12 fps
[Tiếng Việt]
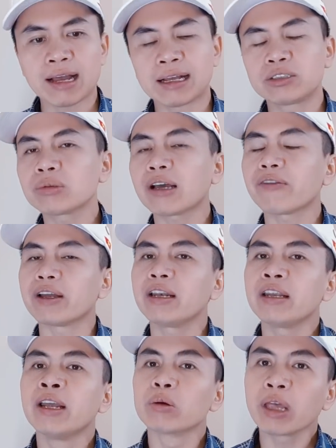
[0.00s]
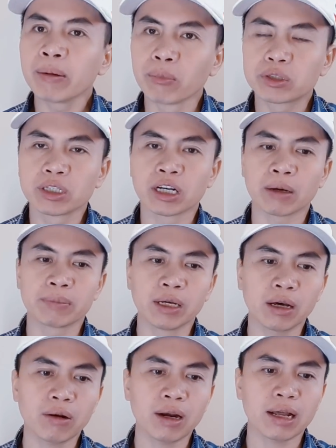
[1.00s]
chúng ta phải hiểu thêm một trường hợp
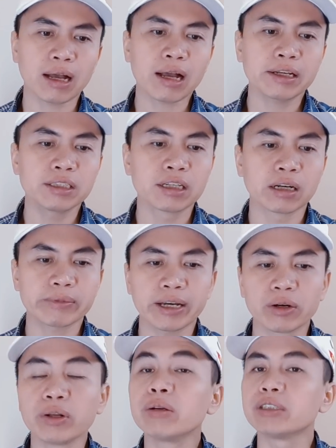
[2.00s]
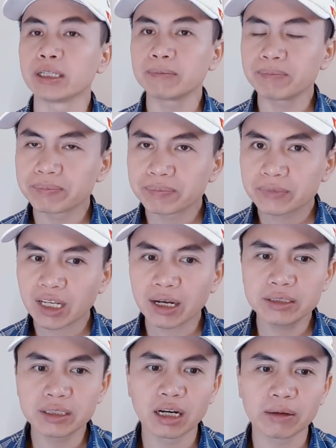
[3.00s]
nữa đó là các cái trường hợp thay đổi điều chỉnh các
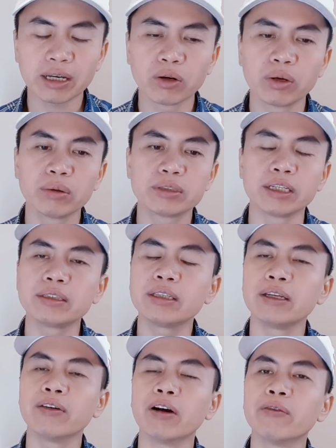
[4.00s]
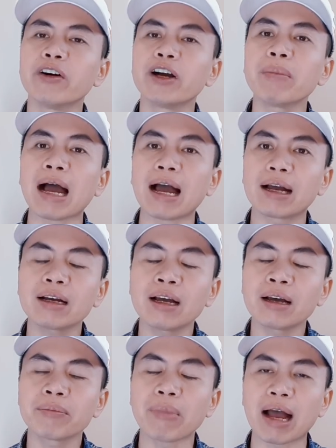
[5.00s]
cái trường hợp thay đổi điều chỉnh thì với bảng
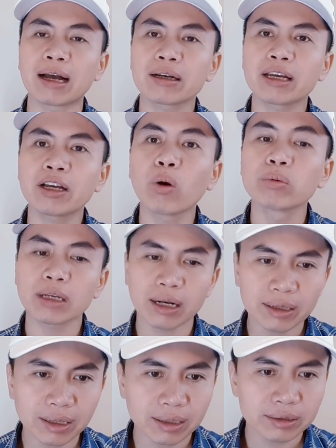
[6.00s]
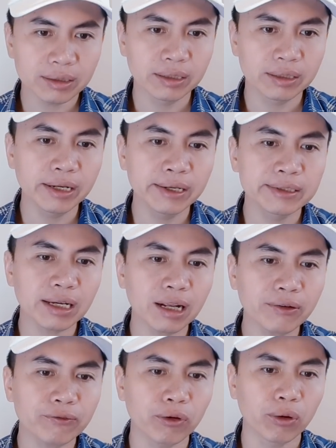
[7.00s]
à, bảng cái khung giá đất á, thì khi giá
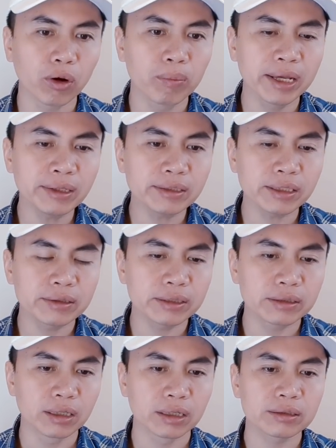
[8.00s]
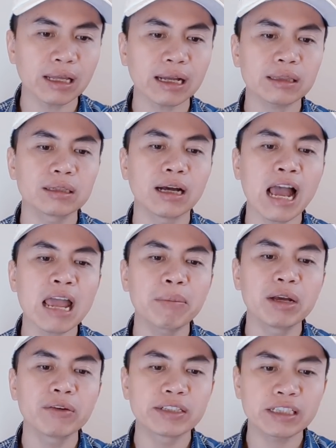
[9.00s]
đất phổ biến trên thị trường tăng từ
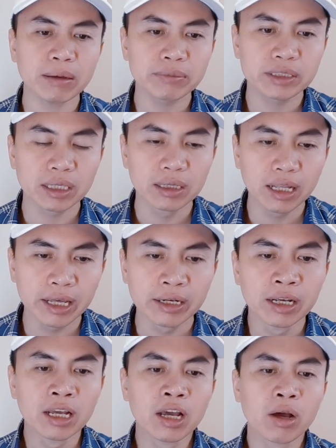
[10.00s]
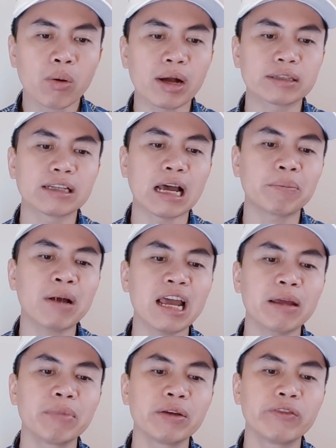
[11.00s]
20% trở lên hoặc giảm
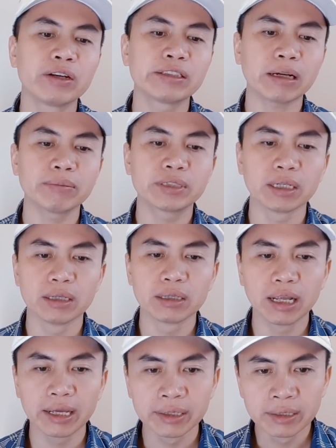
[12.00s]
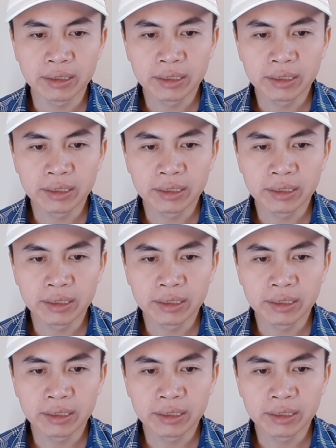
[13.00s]
20% trở lên